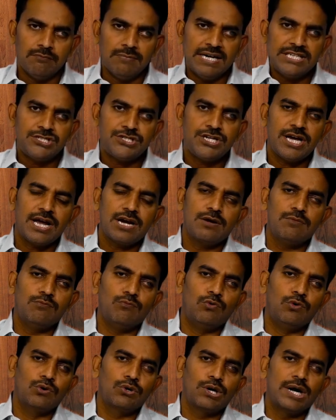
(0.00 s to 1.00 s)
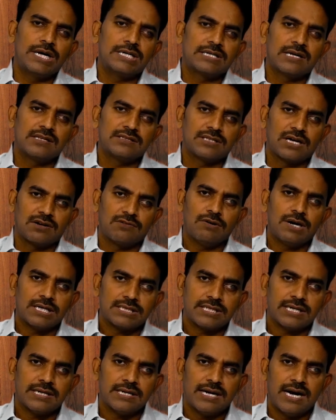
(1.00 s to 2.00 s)
మధ్యాహ్నం మూడు గంటల
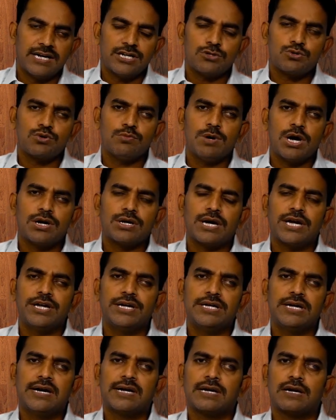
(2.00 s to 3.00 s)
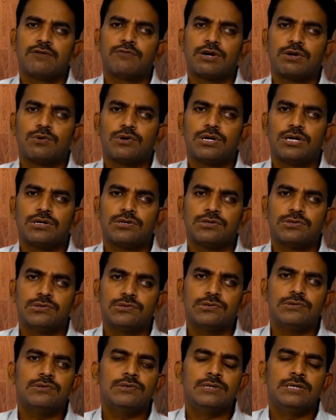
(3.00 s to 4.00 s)
తర్వాత అంటే సుమారుగా ఎన్ని గంటల వరకు ఉన్నట్టు
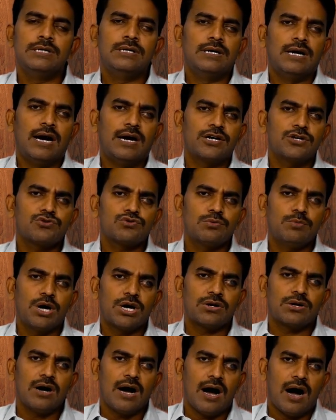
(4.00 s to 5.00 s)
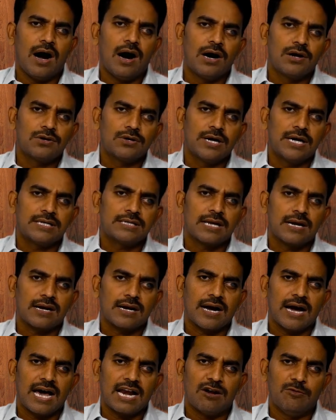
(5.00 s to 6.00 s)
అంటే సుమారుగా ఆరు గంటల
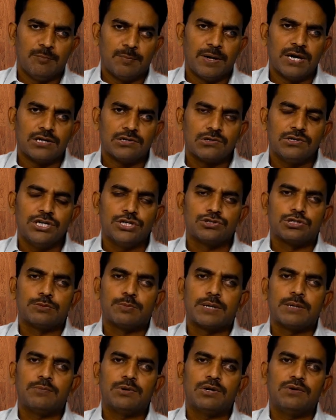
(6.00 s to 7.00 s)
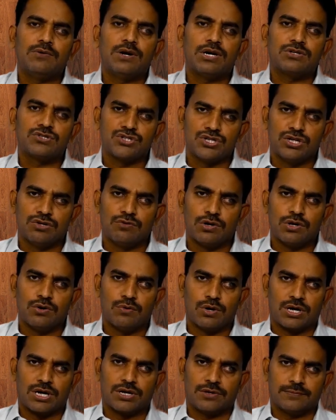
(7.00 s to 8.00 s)
కాలం పాటు యశుప్రభుల వారు సిలువలో
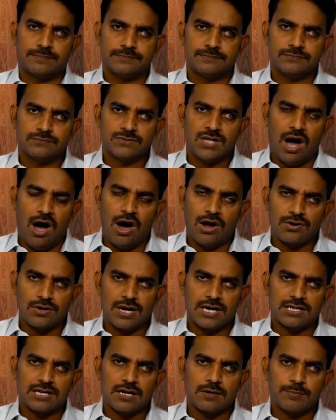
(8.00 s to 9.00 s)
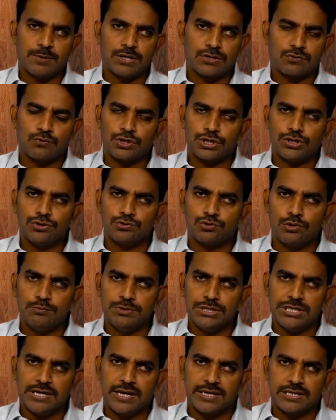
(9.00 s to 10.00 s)
ఉన్నారు ఆరు గంటల పాటు ఉదయం
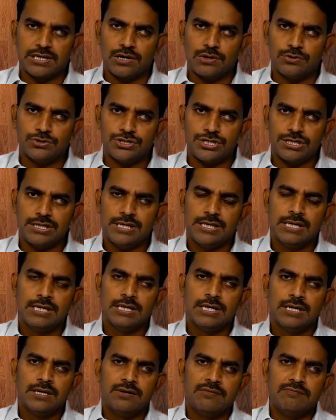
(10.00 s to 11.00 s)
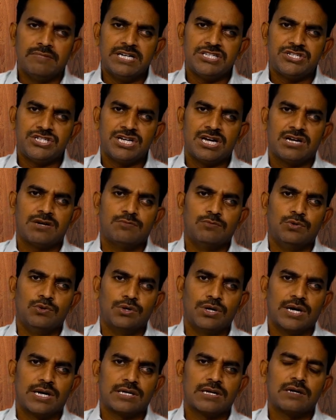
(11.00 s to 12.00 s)
తొమ్మిది గంటల నుంచి మధ్యాహ్నం
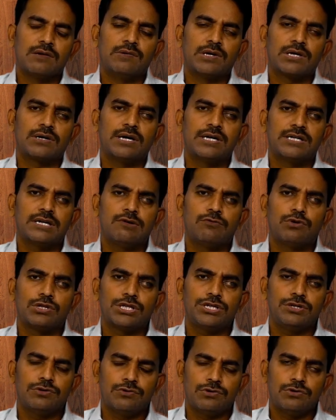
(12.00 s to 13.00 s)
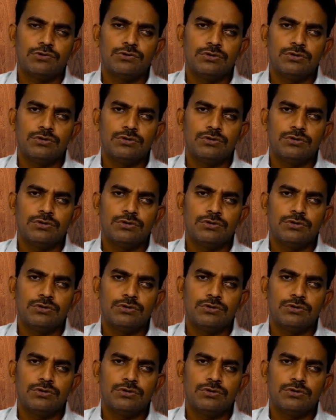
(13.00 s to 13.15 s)
మూడు గంటల వరకు అంటే ఉదయం